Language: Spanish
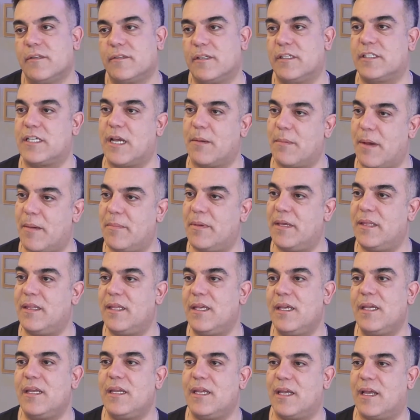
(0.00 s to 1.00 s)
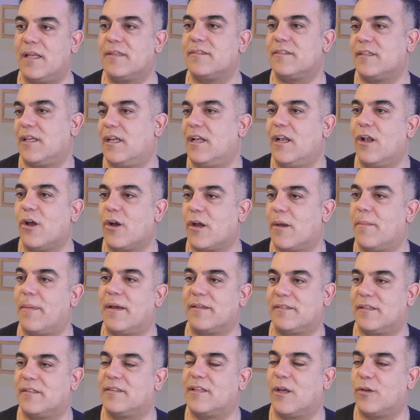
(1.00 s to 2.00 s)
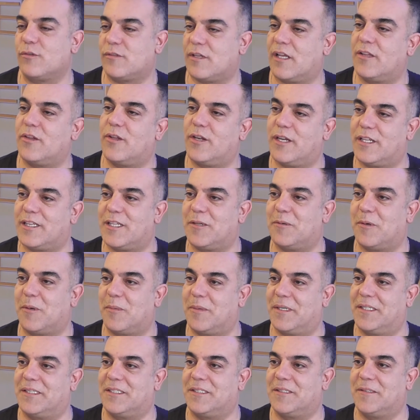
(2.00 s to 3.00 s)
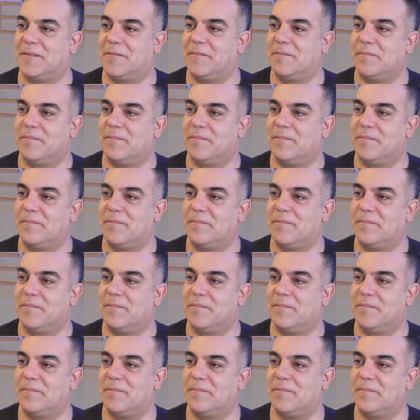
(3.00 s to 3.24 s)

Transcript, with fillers: se llama midi y es lo que más se está usando en este momento.